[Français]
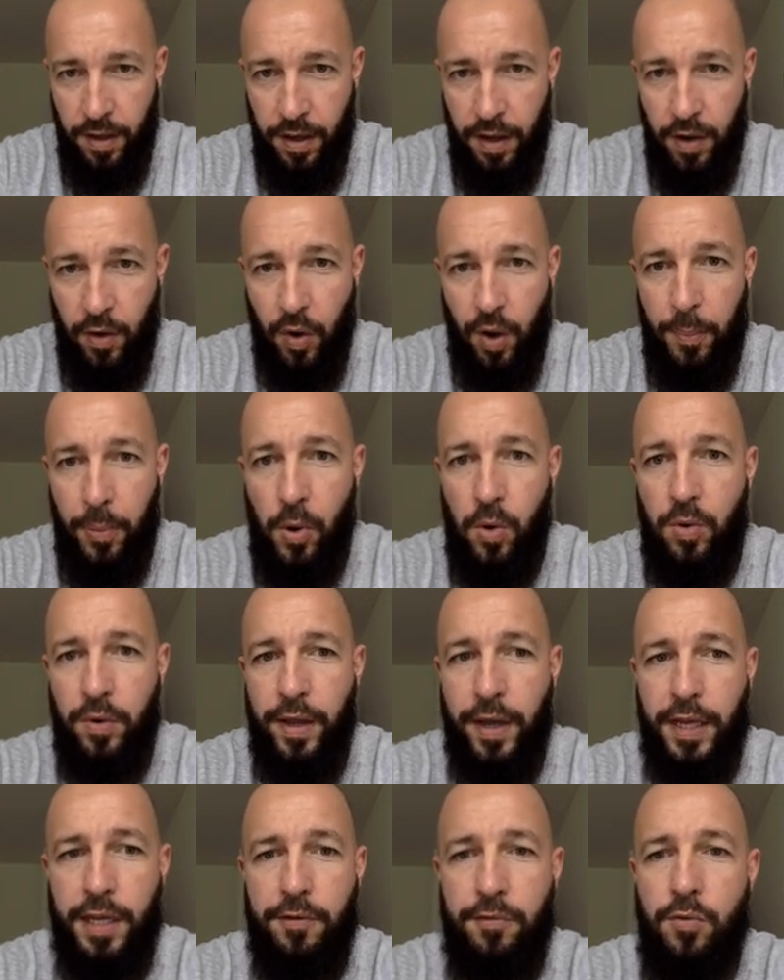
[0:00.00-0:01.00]
Alors après, on
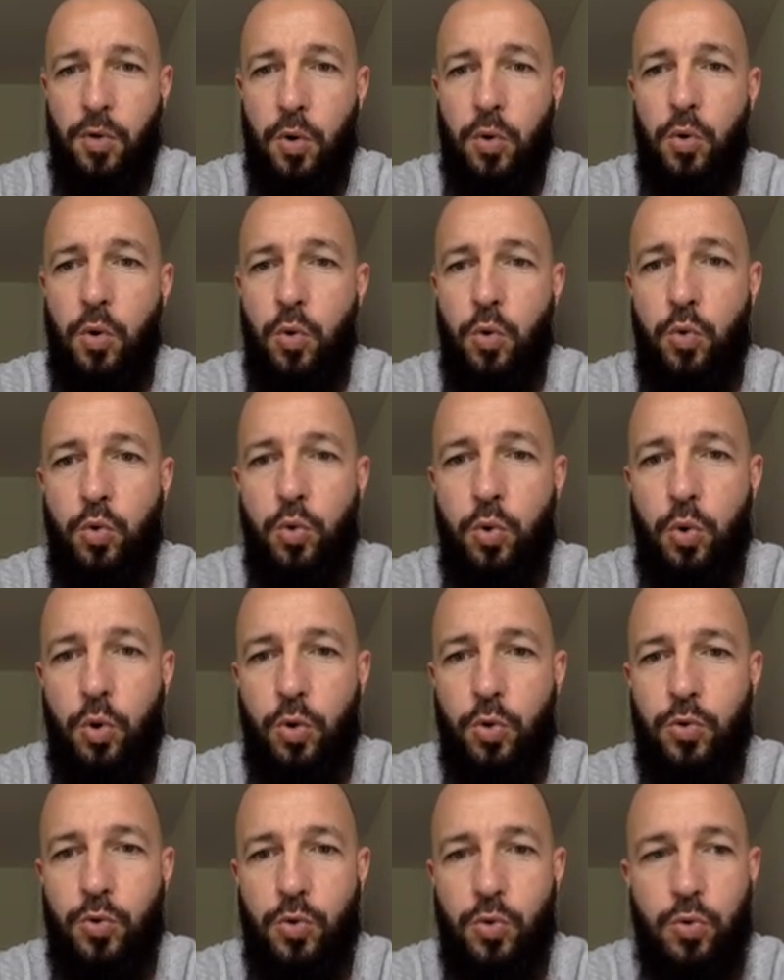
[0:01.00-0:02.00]
arrive dans le
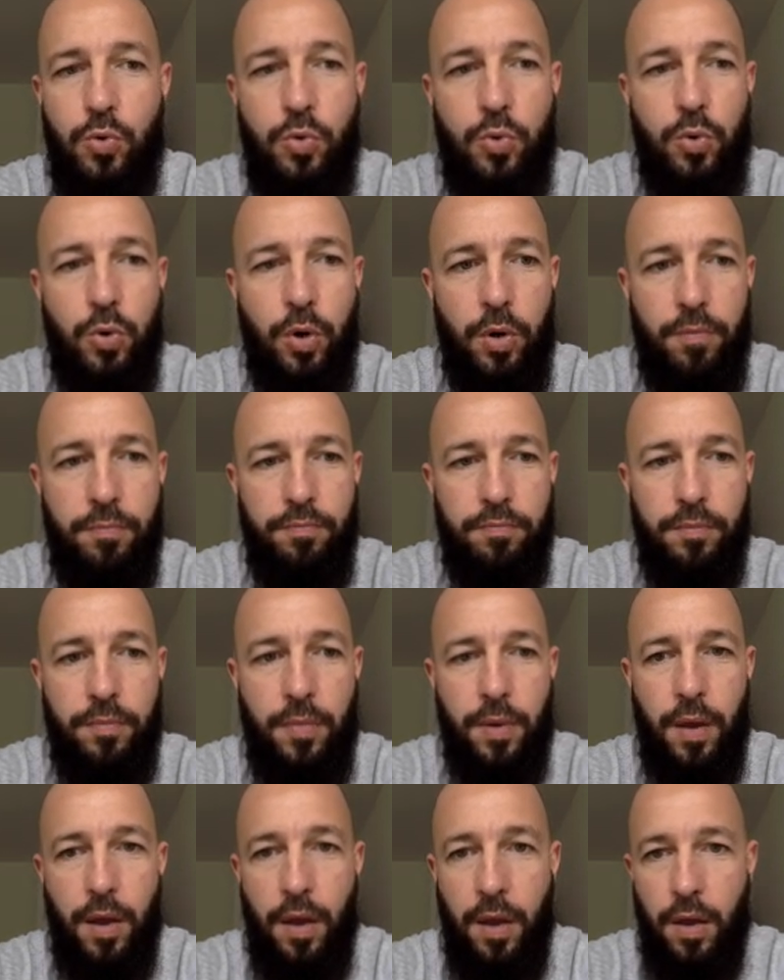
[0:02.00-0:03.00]
lourd du lourd,
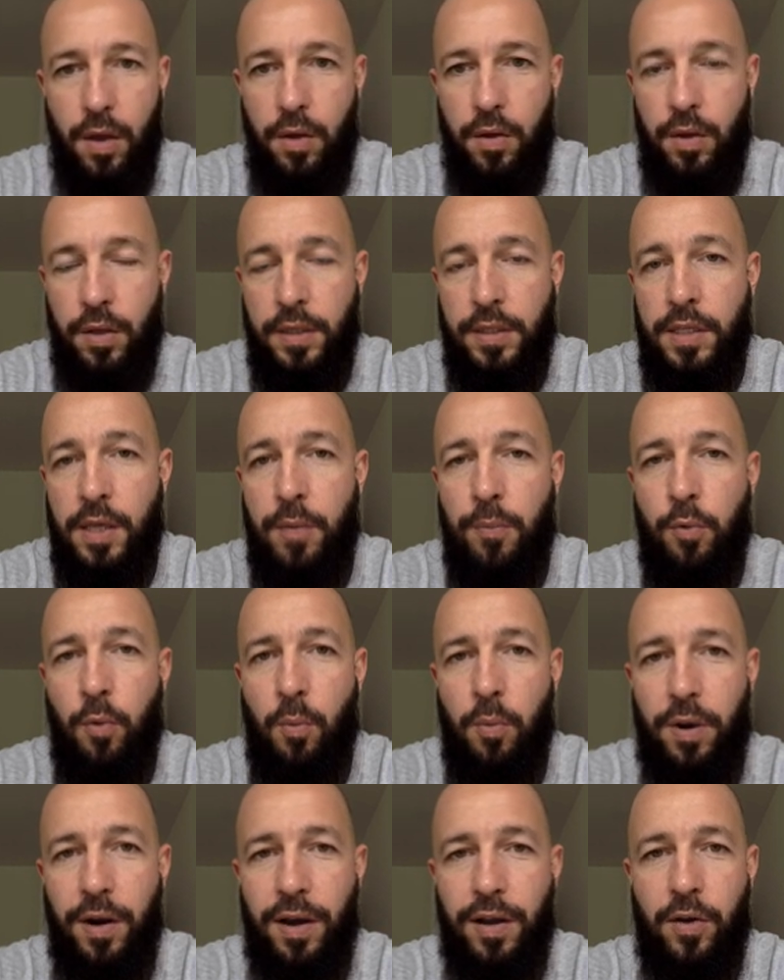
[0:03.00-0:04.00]
qui est pour
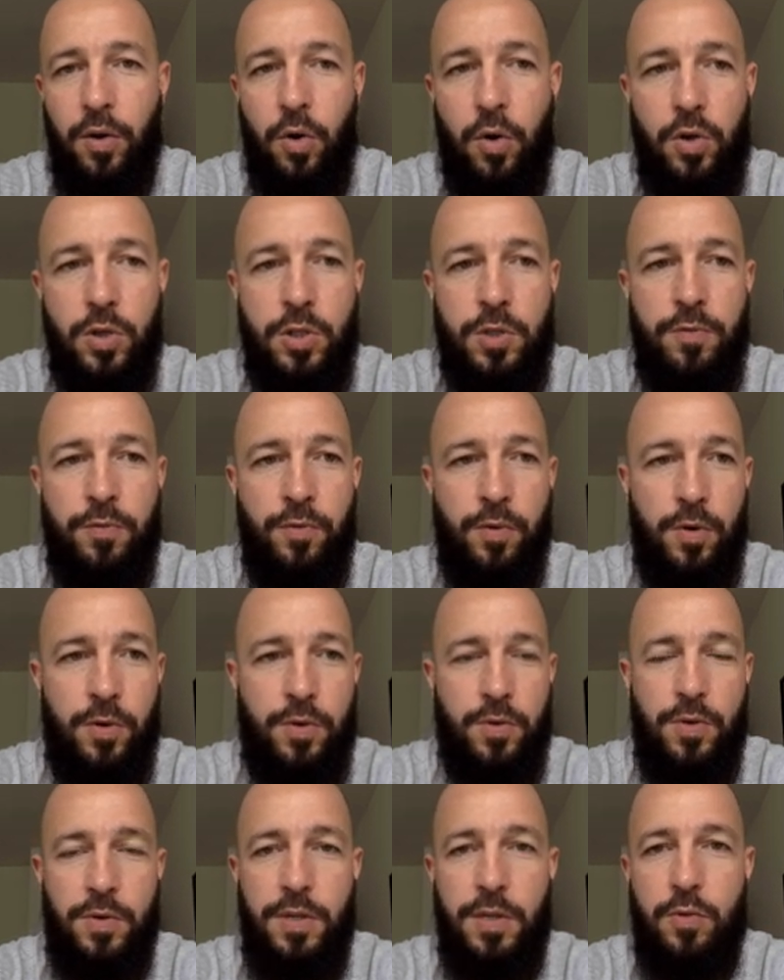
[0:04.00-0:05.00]
moi la grosse
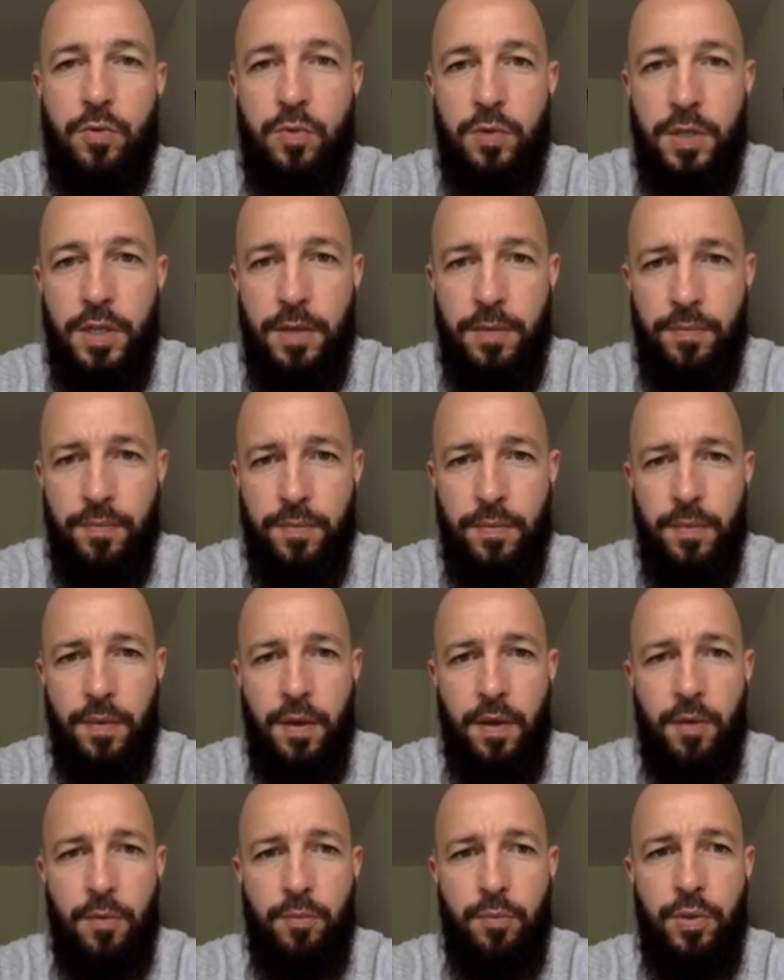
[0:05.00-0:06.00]
force de cet outil,
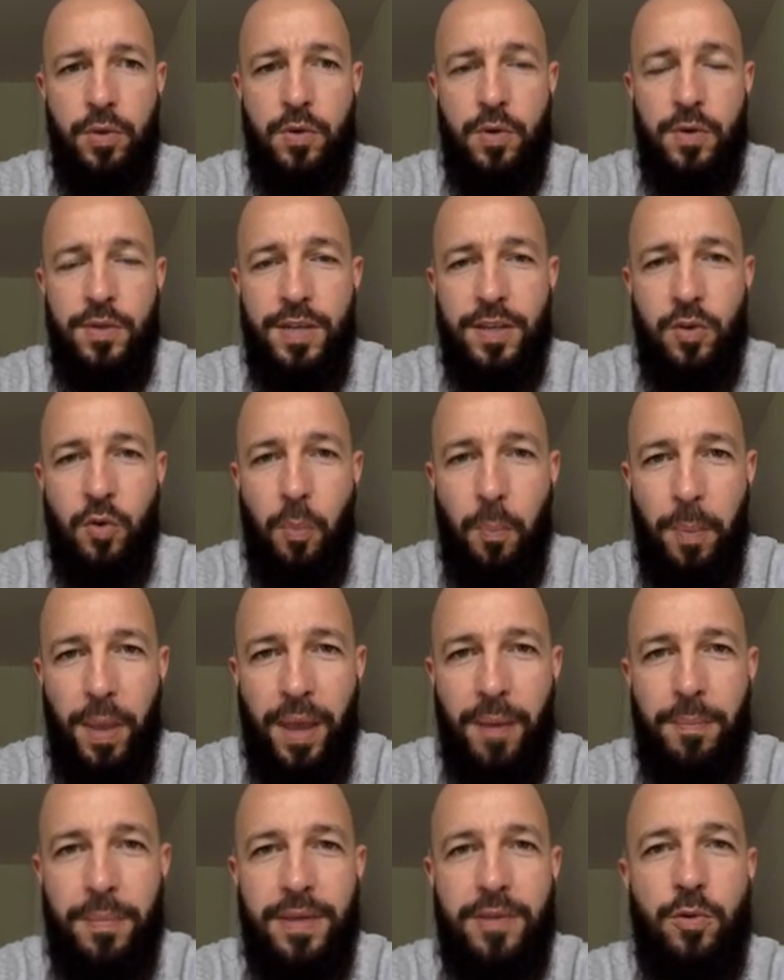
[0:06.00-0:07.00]
puisque ça te
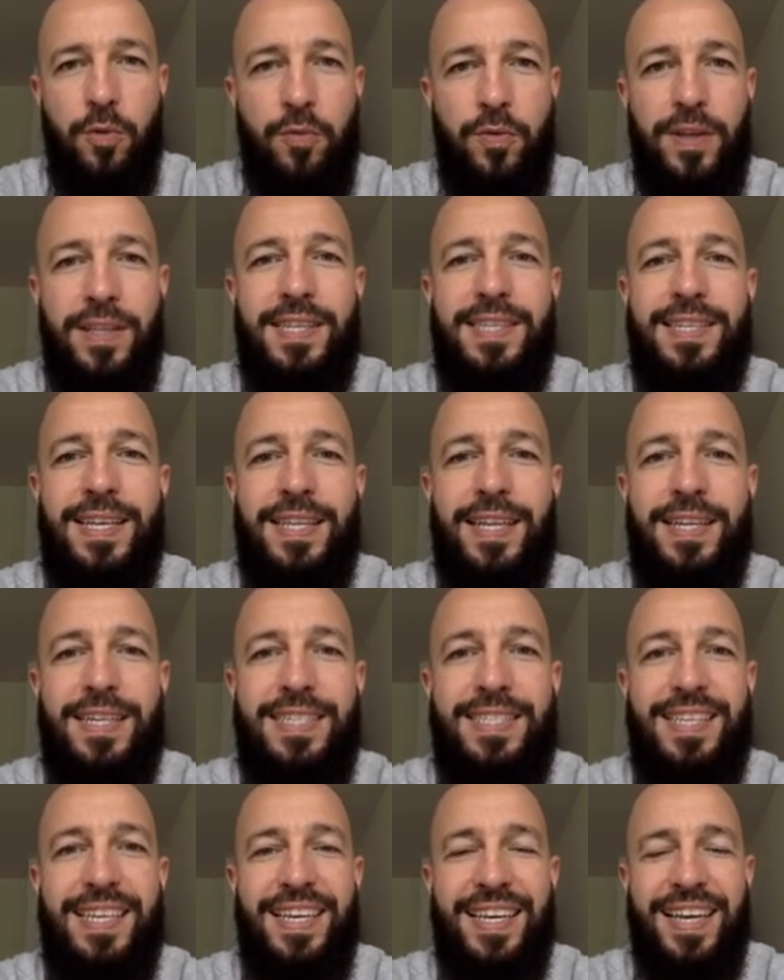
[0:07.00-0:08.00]
permet de faire des
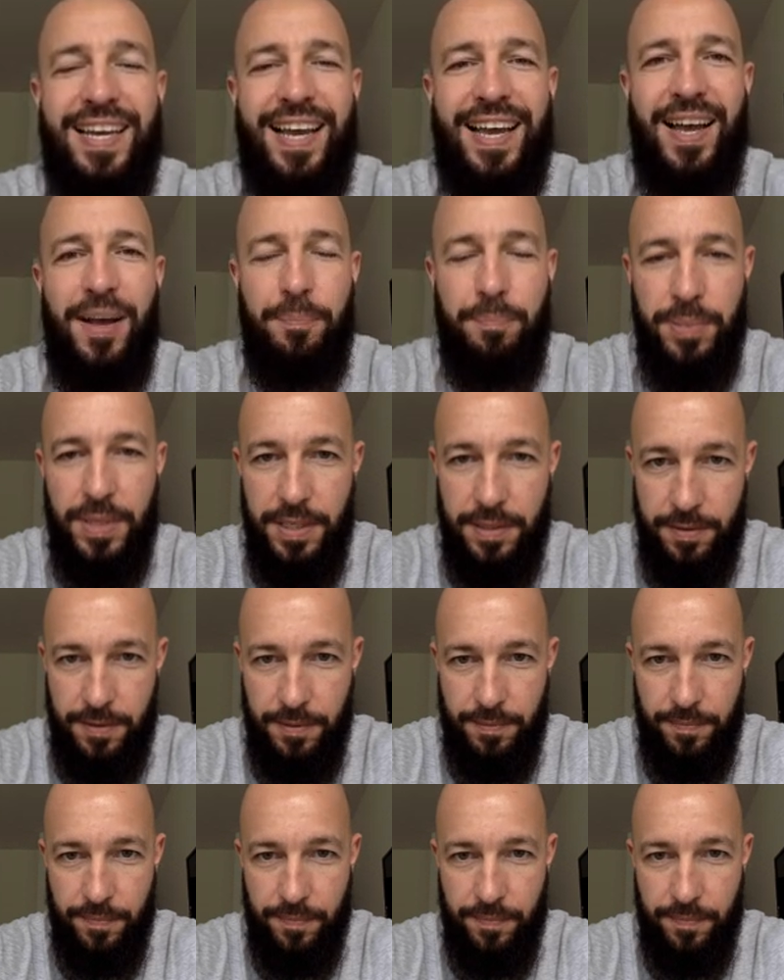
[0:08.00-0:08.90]
analyses rapides.